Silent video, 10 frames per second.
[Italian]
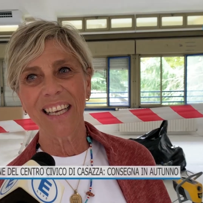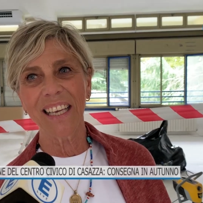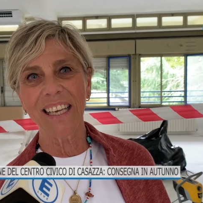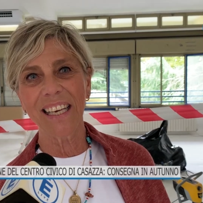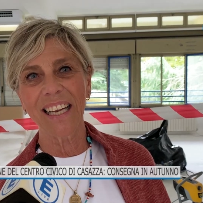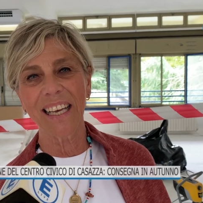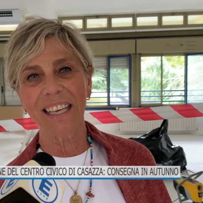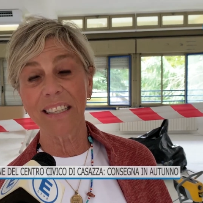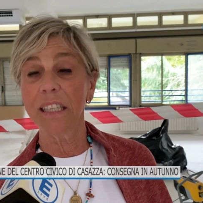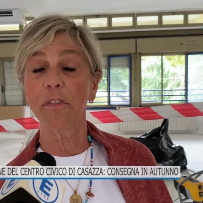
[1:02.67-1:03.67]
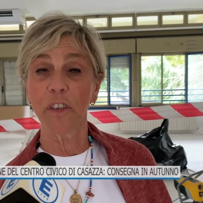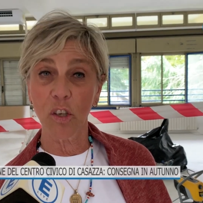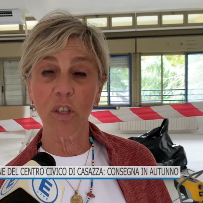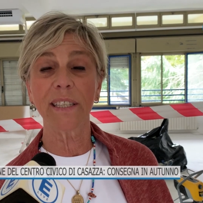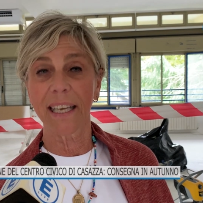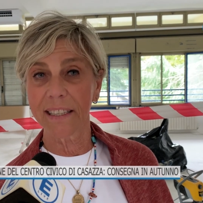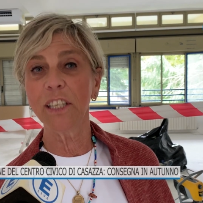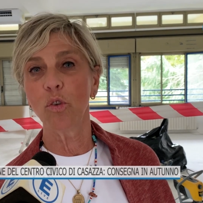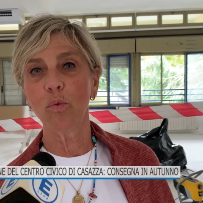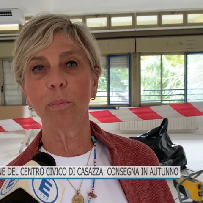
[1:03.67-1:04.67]
in eh, difficoltà
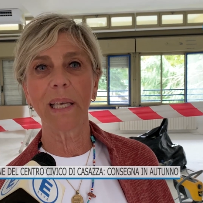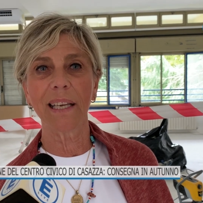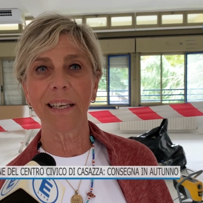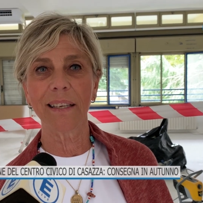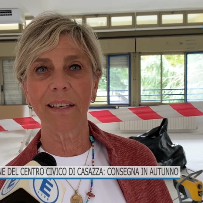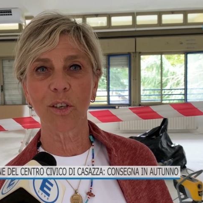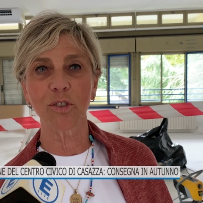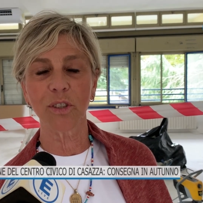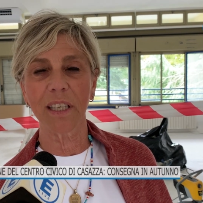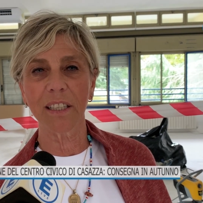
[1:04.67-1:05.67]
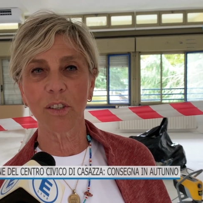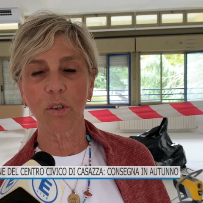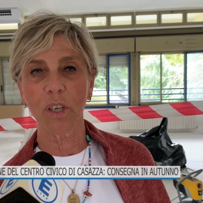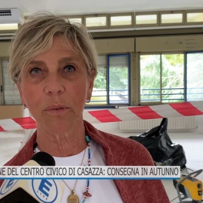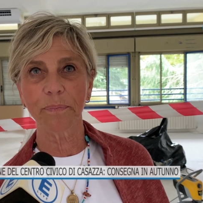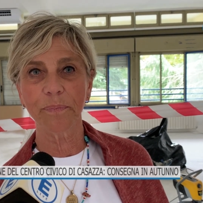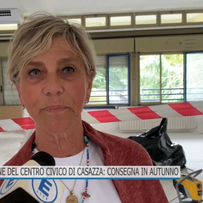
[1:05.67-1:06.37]
di numeri il nostro territorio.